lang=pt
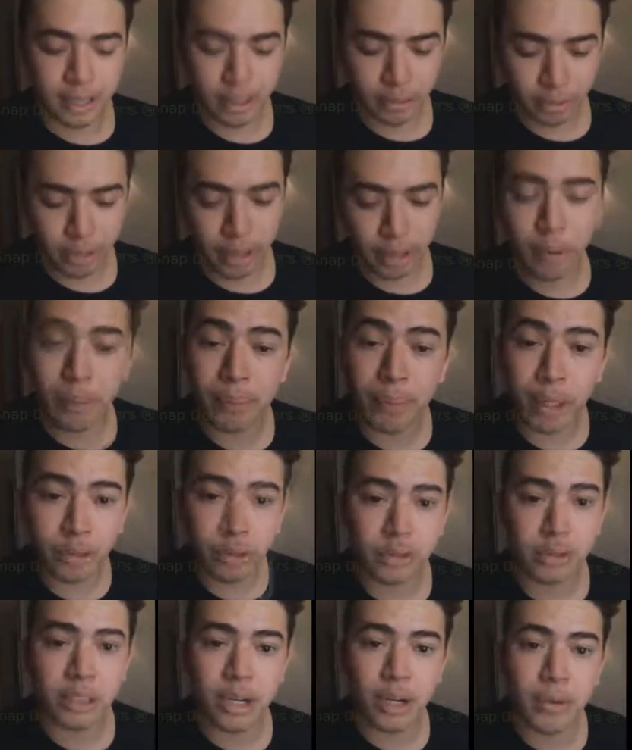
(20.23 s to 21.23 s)
Eu tenho uma
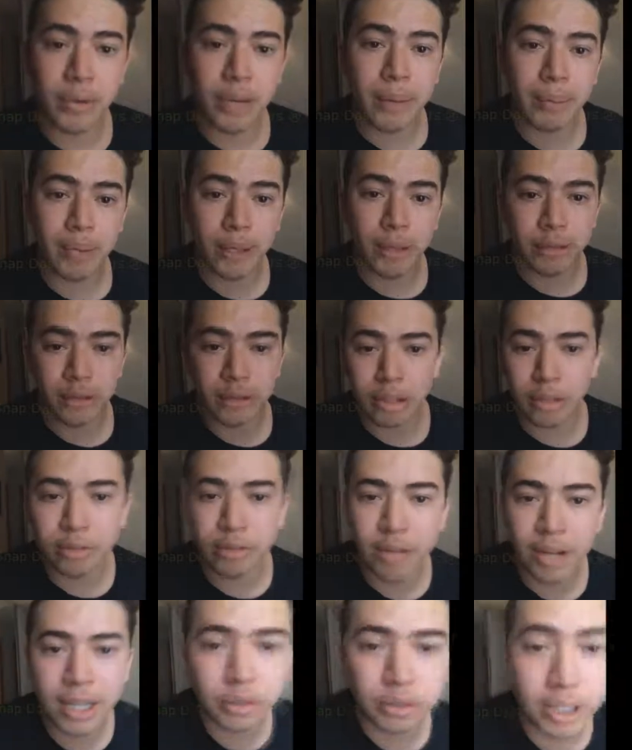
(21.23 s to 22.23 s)
produção e a produção
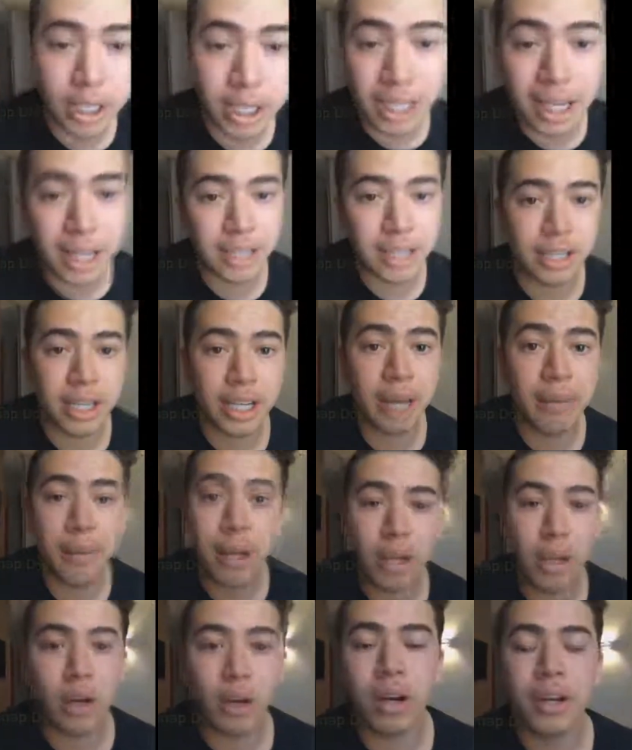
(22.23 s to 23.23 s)
faz o que ela acha que é
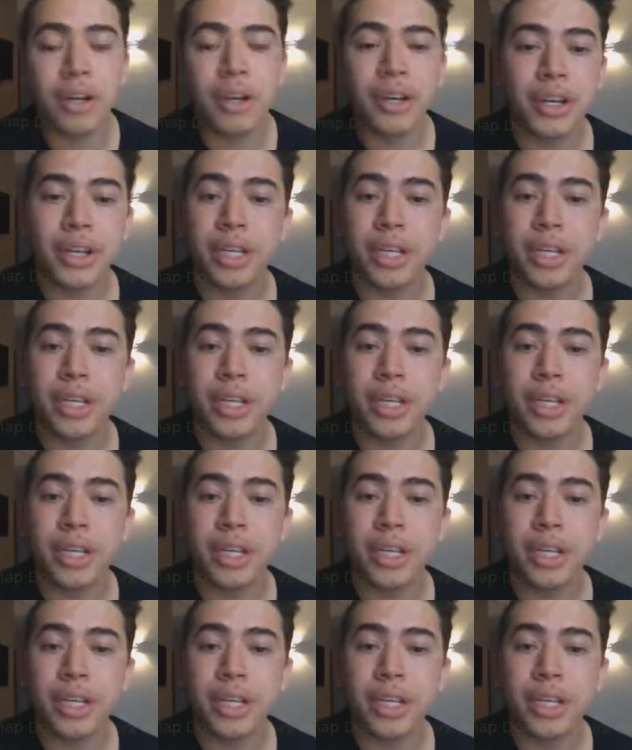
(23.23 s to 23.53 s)
melhor